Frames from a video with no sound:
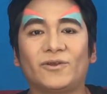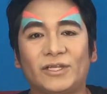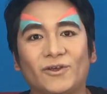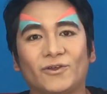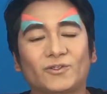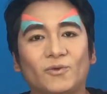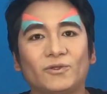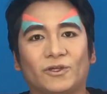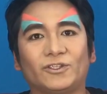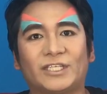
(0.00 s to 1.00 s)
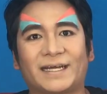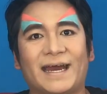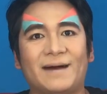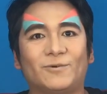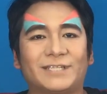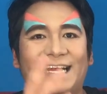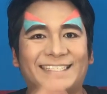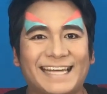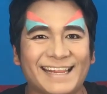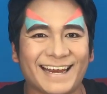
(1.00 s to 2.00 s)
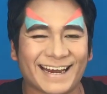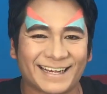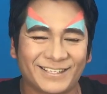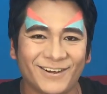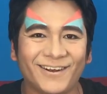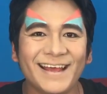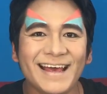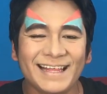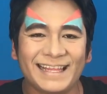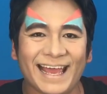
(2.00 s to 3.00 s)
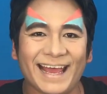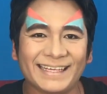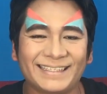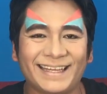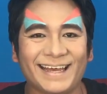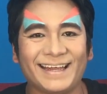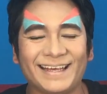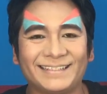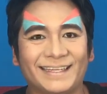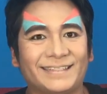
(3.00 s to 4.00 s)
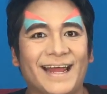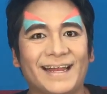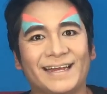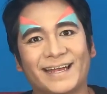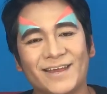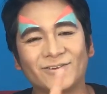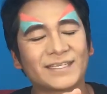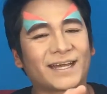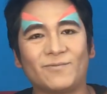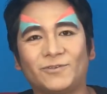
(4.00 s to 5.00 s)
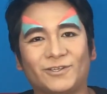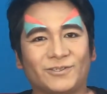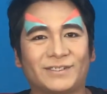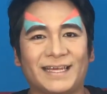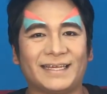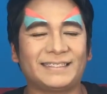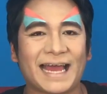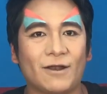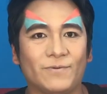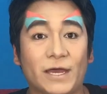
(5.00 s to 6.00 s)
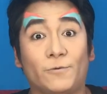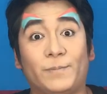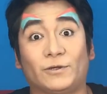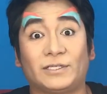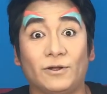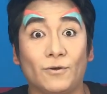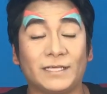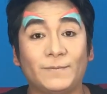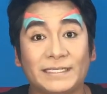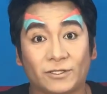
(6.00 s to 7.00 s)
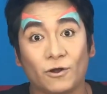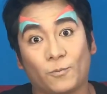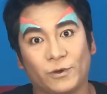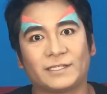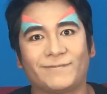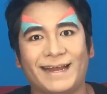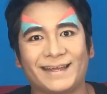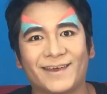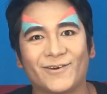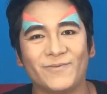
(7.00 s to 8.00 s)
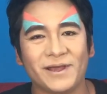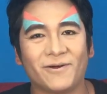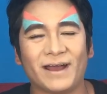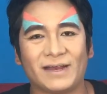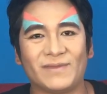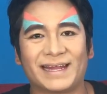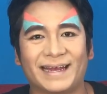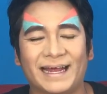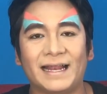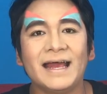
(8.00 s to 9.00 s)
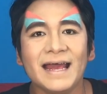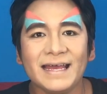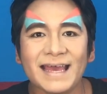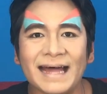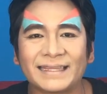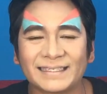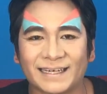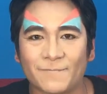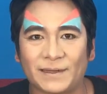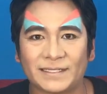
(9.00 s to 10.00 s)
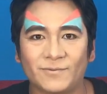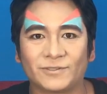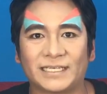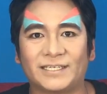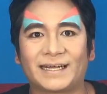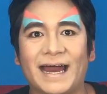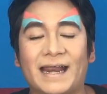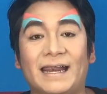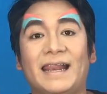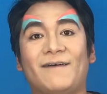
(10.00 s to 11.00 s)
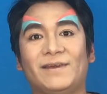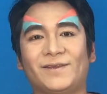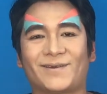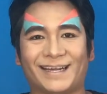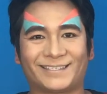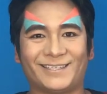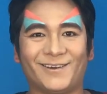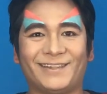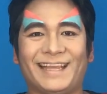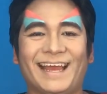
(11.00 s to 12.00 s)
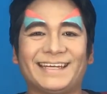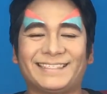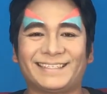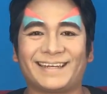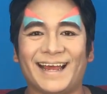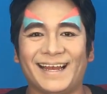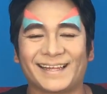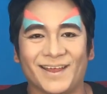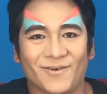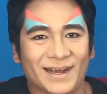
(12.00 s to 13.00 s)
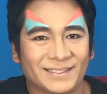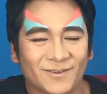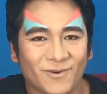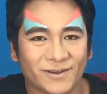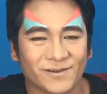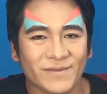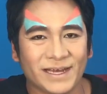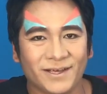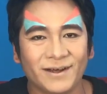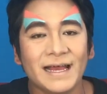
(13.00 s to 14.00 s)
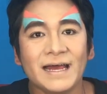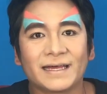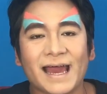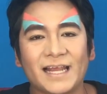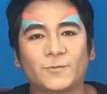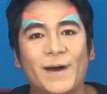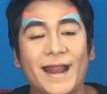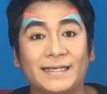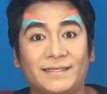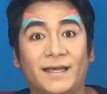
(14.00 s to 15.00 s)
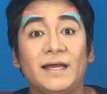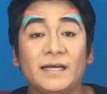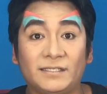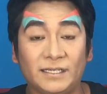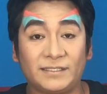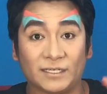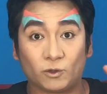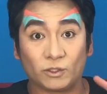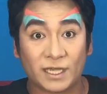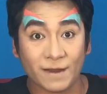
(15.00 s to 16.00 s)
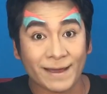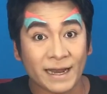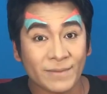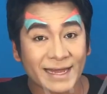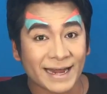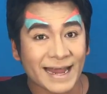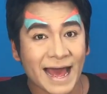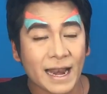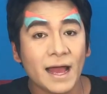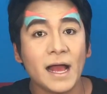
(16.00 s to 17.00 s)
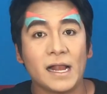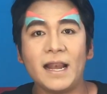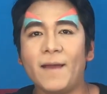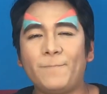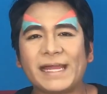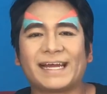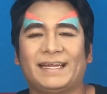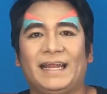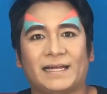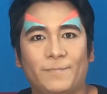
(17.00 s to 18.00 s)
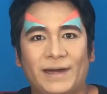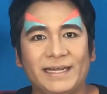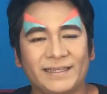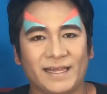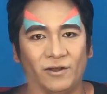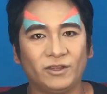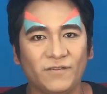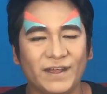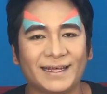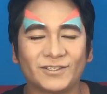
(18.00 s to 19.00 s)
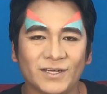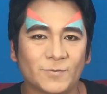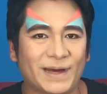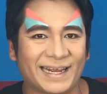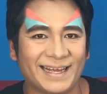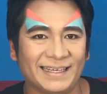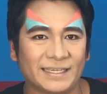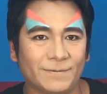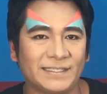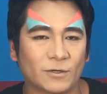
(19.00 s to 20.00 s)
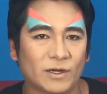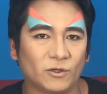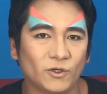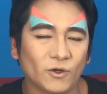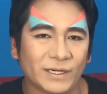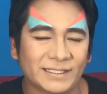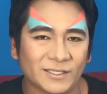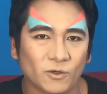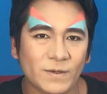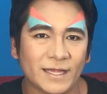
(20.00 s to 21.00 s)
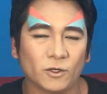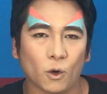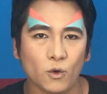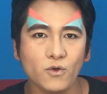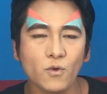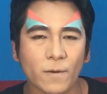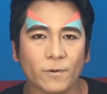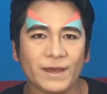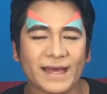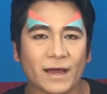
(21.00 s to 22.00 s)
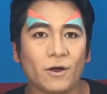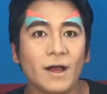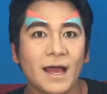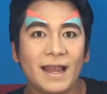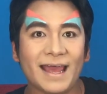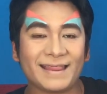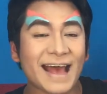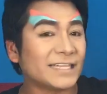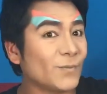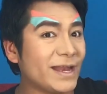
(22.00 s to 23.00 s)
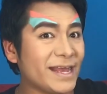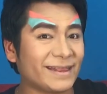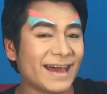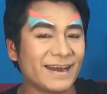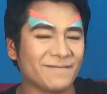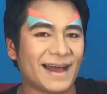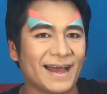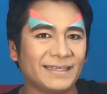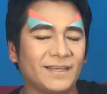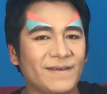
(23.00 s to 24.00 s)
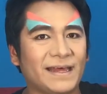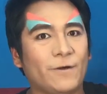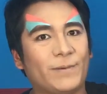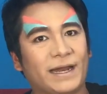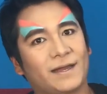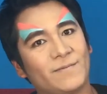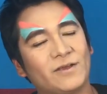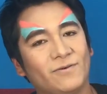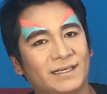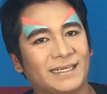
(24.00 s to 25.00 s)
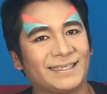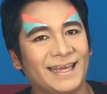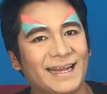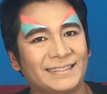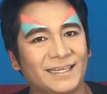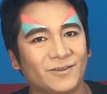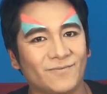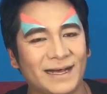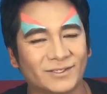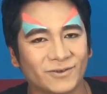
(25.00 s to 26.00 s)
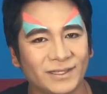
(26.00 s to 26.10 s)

y todos juntos checáramos la sad reacción de este, de este tráiler, que yo sé que muchos de ustedes ya lo vieron, pero si no lo has visto lo puedes ver aquí conmigo en mi canal. Y antes de que pasemos a checar la video reacción de este tráiler de Jurassic World Dominion, ¿qué les parece si se suscriben a mi canal, le pican a la campanita de notificaciones para que les avise cuando yo esté subiendo un nuevo video, le das manita arriba a este video para que me ayudes a seguir haciendo más más